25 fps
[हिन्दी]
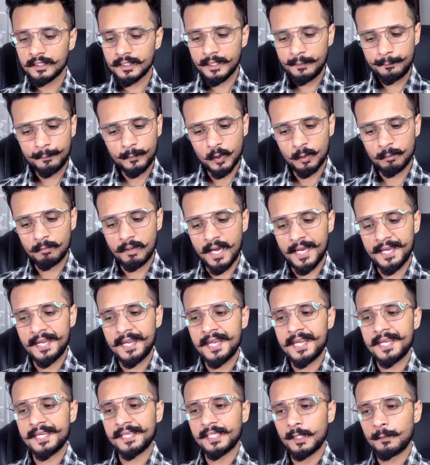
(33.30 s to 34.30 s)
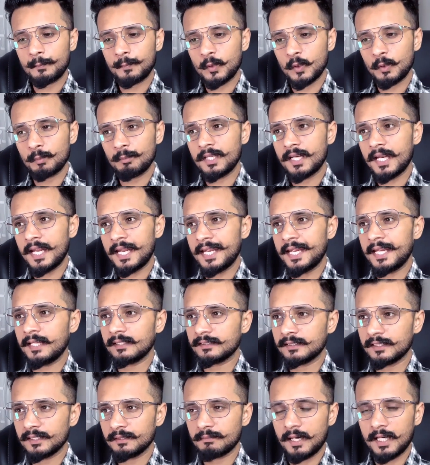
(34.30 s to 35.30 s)
क्रिप्टो में आए हैं क्रिप्टो में रहें
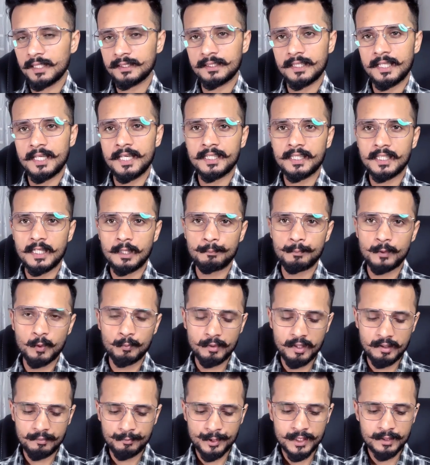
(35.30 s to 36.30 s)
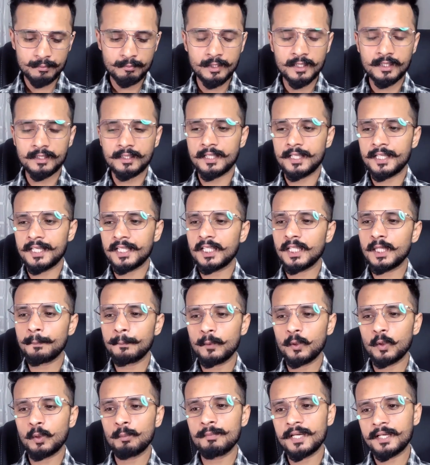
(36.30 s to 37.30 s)
अच्छी बात है क्रिप्टो में इन्वेस्टमेंट करें
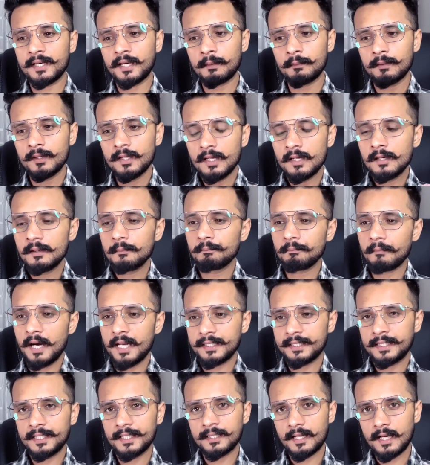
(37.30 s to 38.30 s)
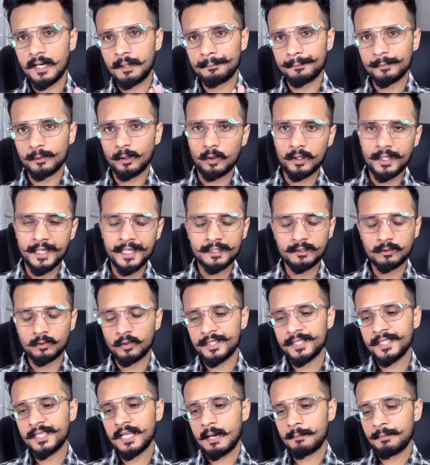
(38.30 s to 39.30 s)
क्रिप्टो में अगर मार्केट अप डाउन है तो
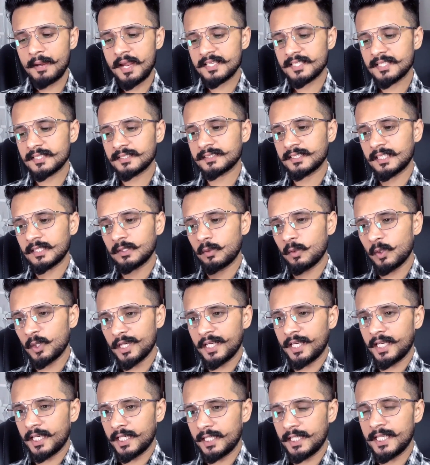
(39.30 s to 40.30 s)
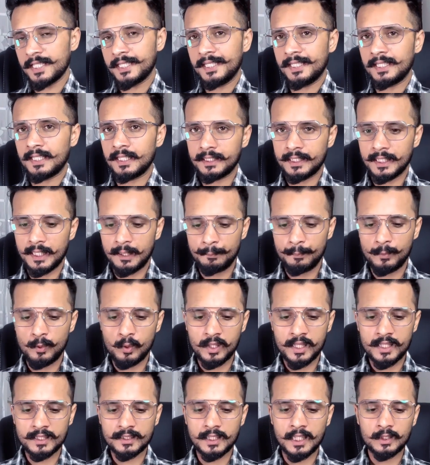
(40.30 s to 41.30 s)
कोई नहीं आप पैसे होल्ड करें लेकिन अगर
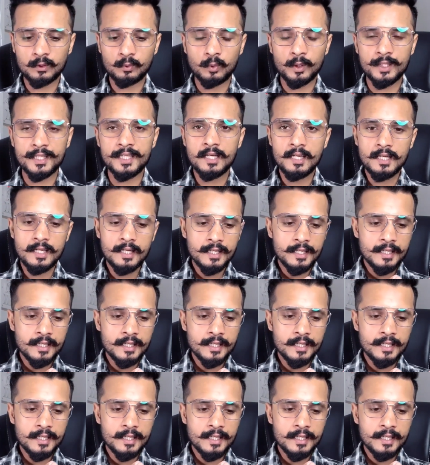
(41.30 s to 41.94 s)
क्रिप्टो के साथ कोई